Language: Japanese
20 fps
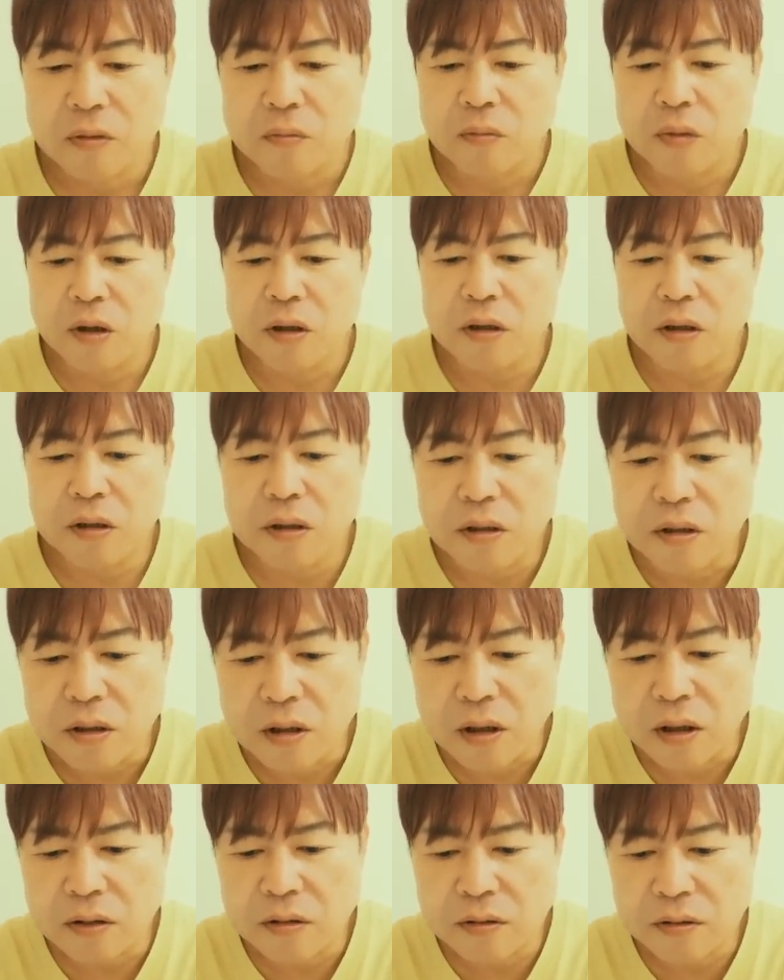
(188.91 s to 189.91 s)
毎日
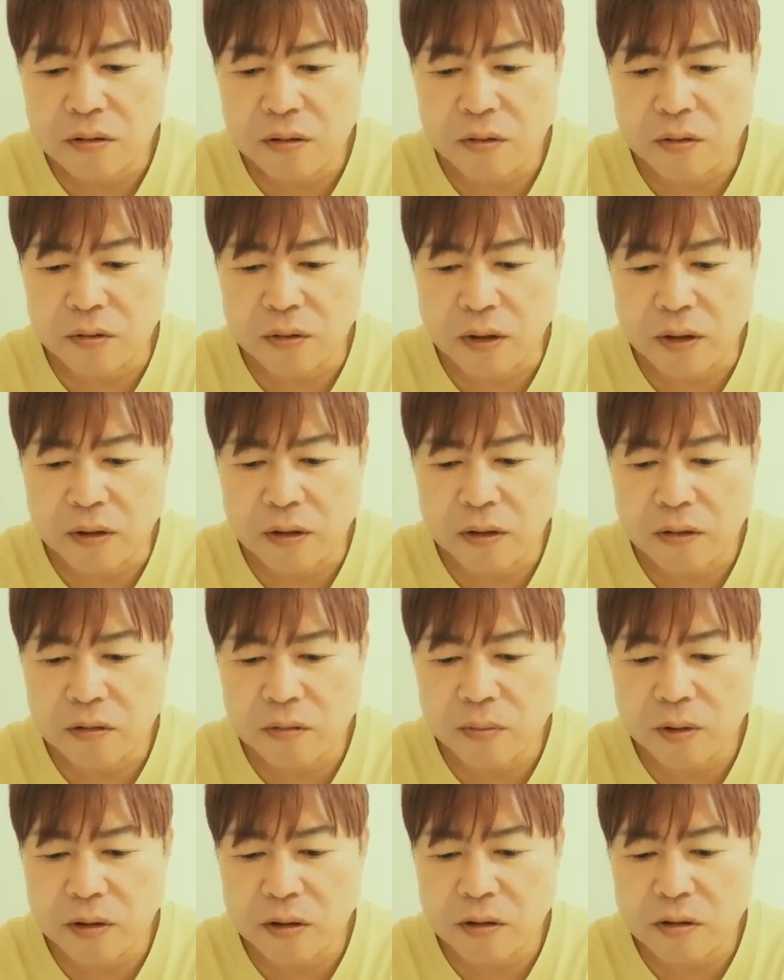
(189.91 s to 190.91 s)
暑いので
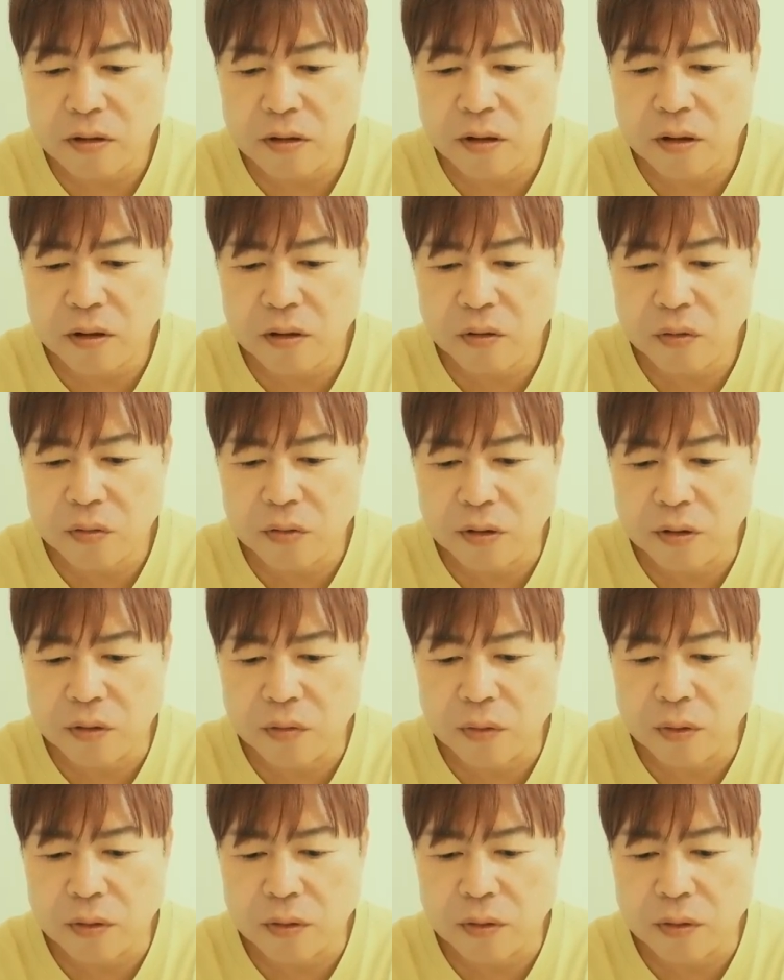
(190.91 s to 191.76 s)
夏バテしないように、